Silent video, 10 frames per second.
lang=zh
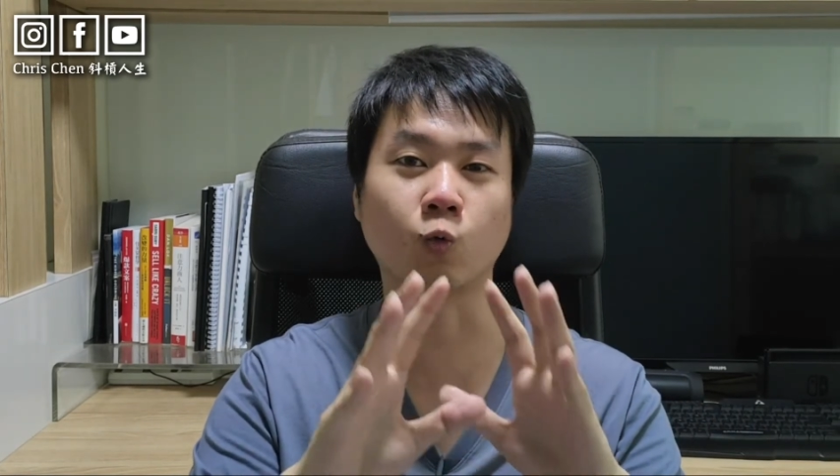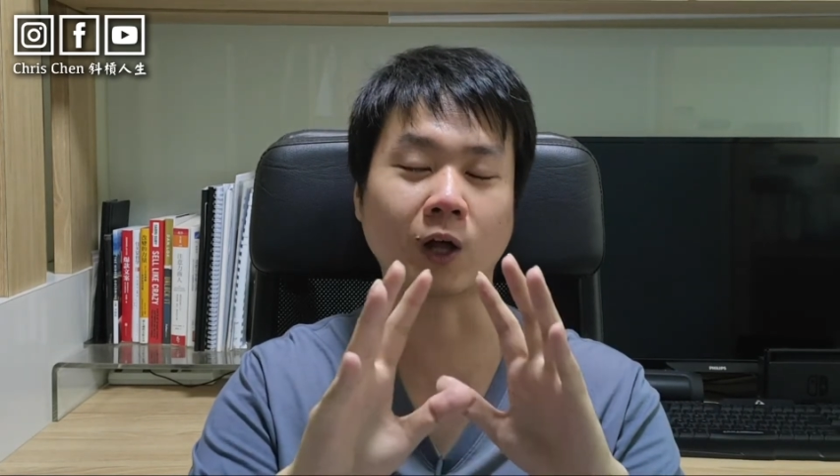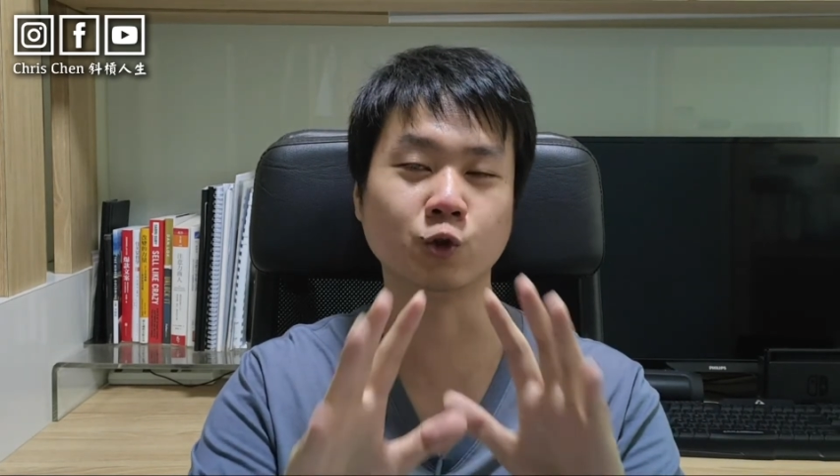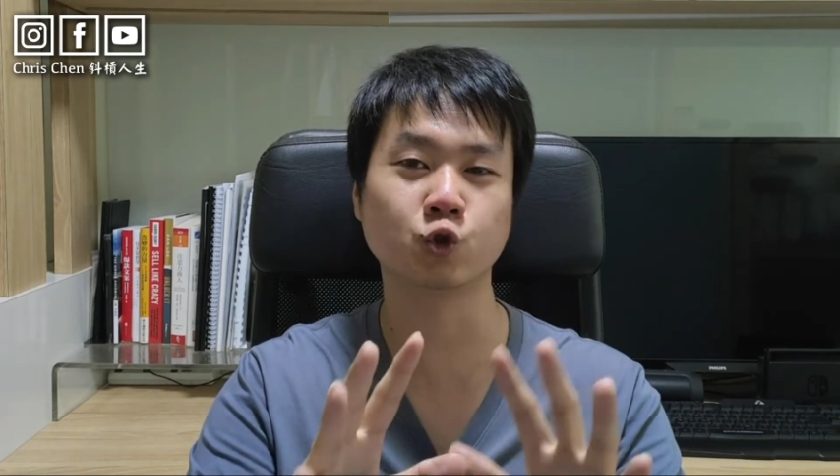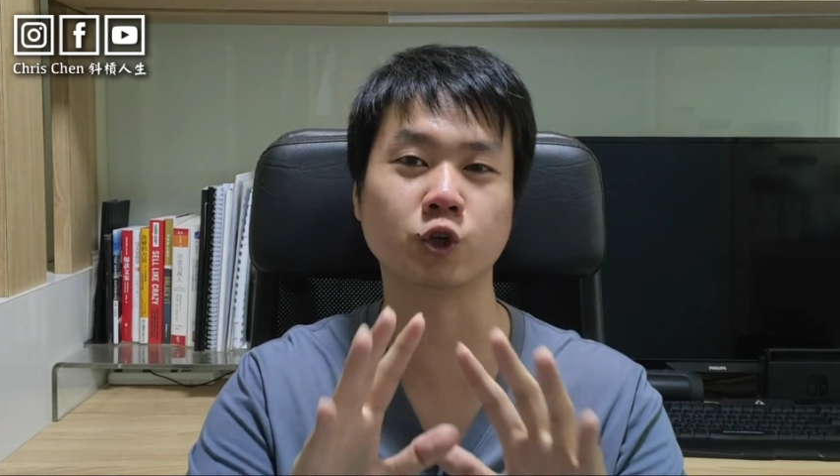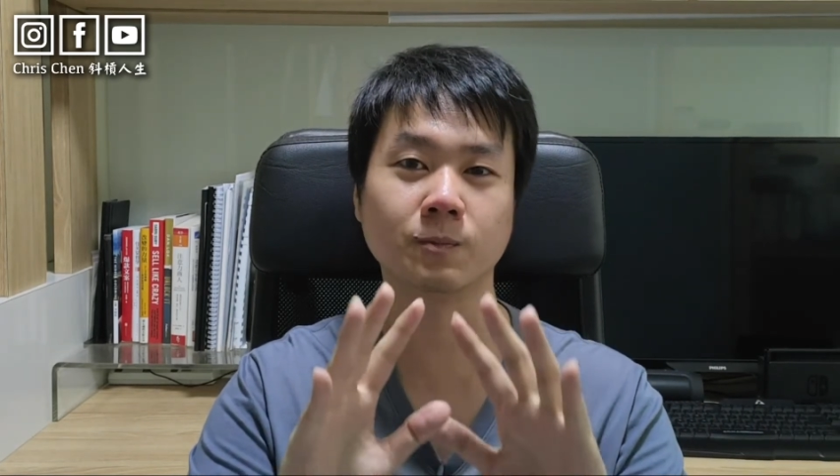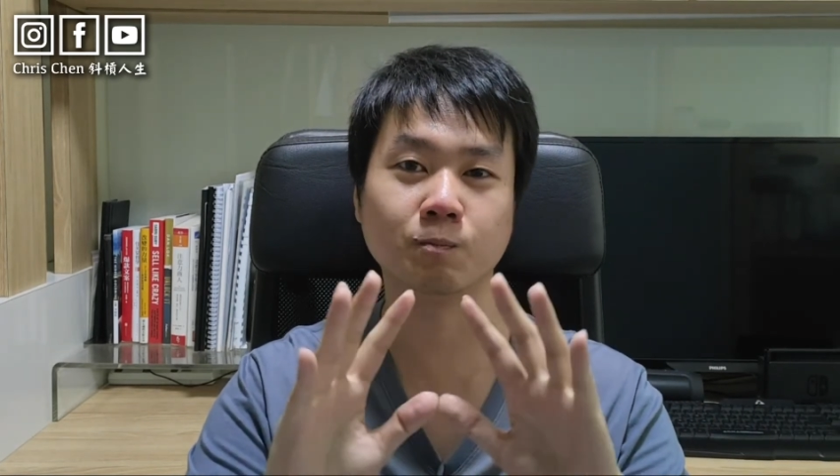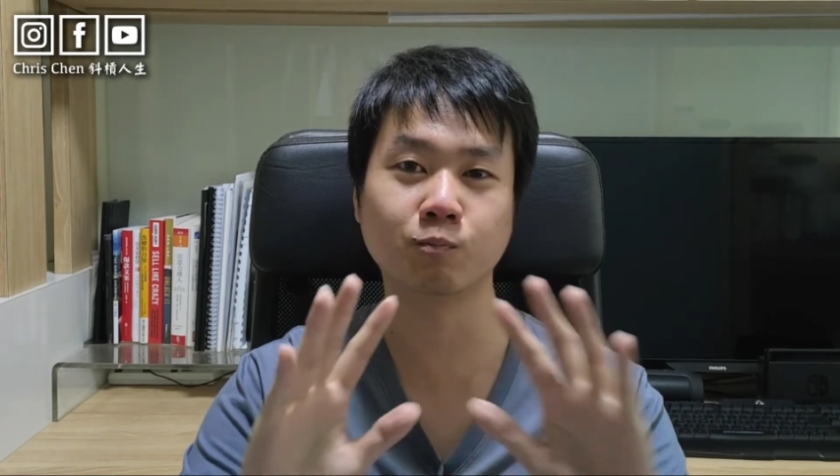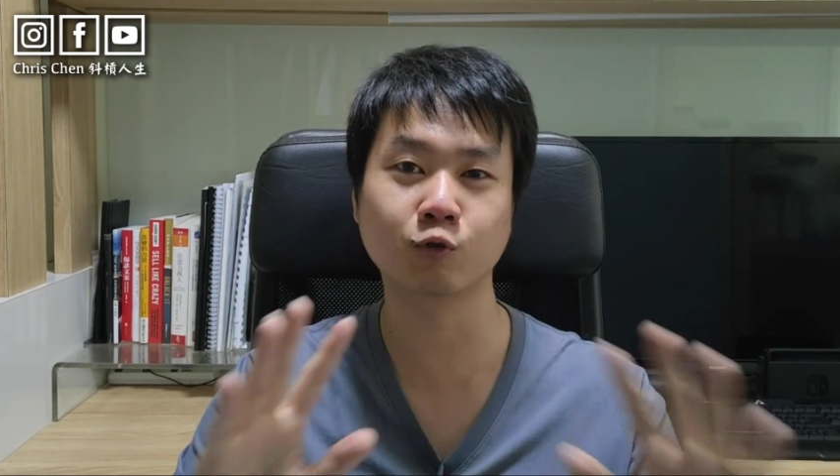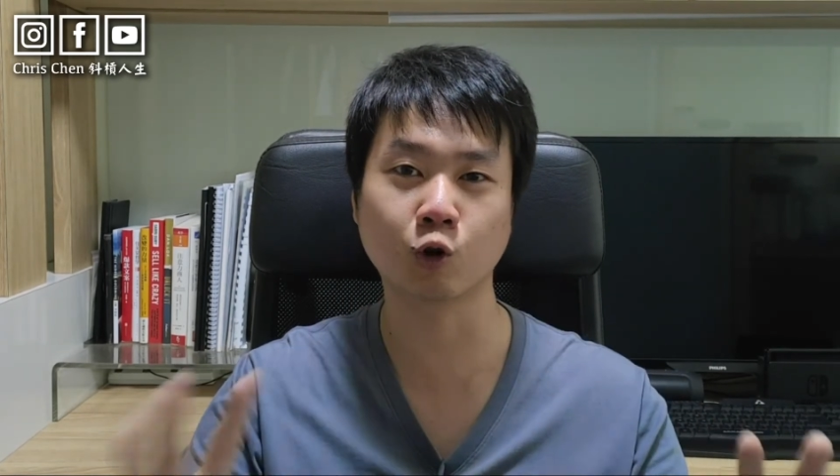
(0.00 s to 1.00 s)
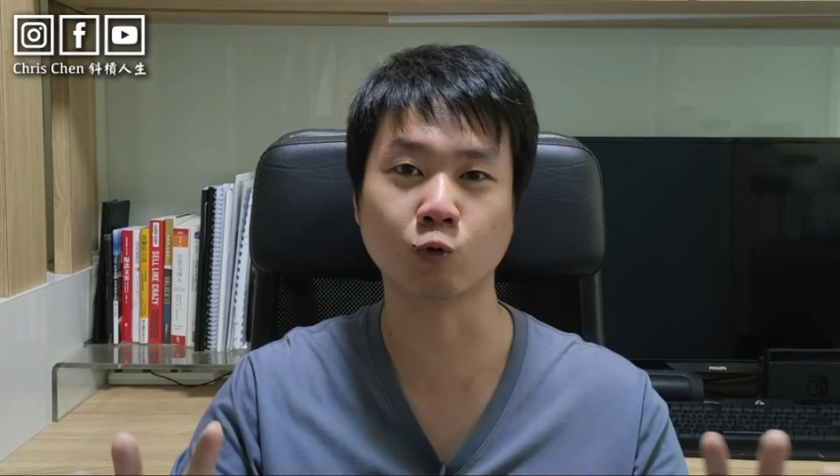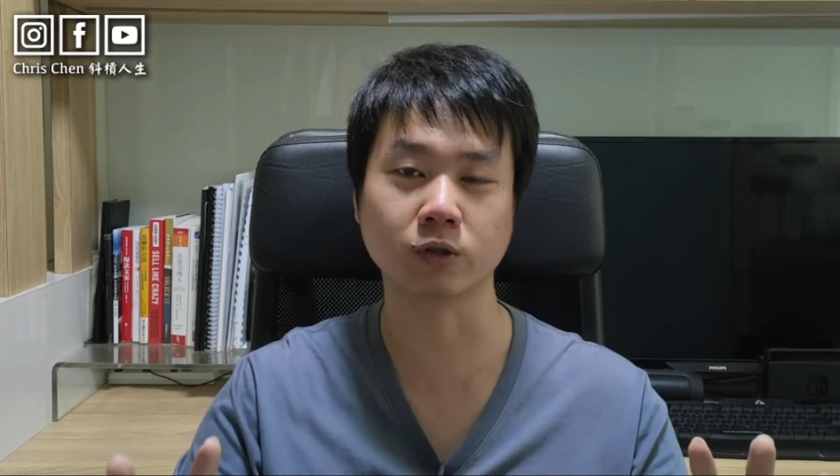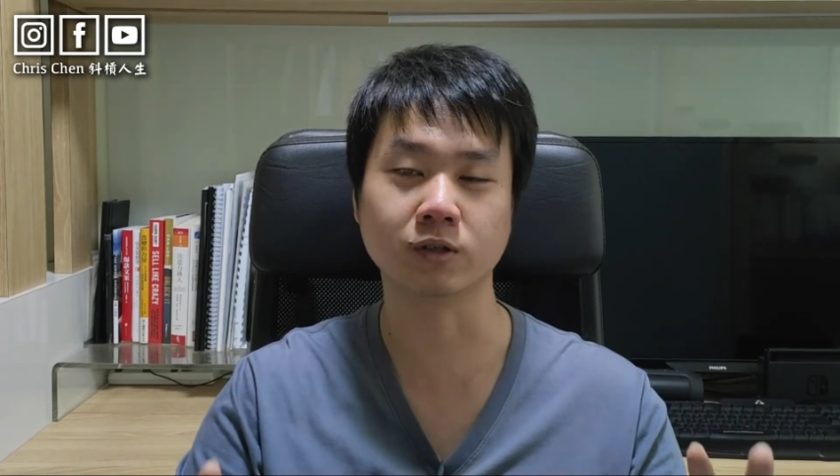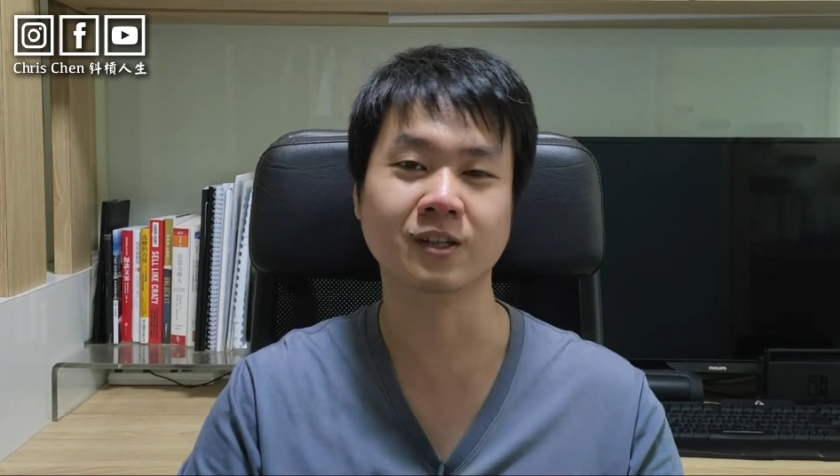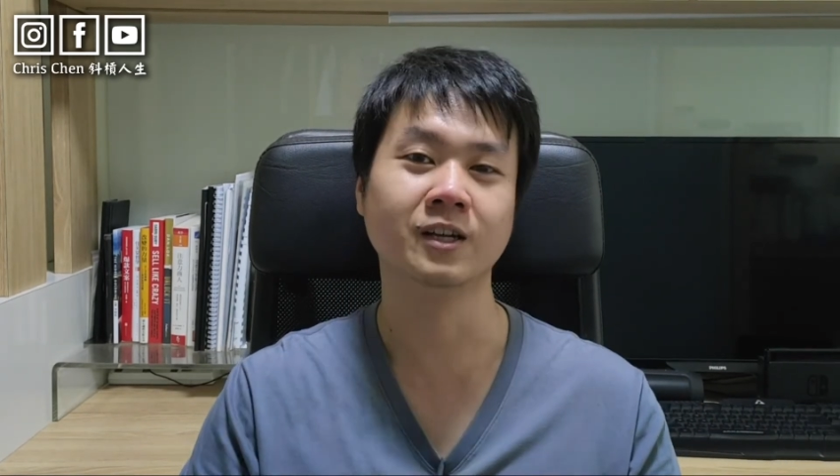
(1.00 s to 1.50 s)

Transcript: 完全不够的，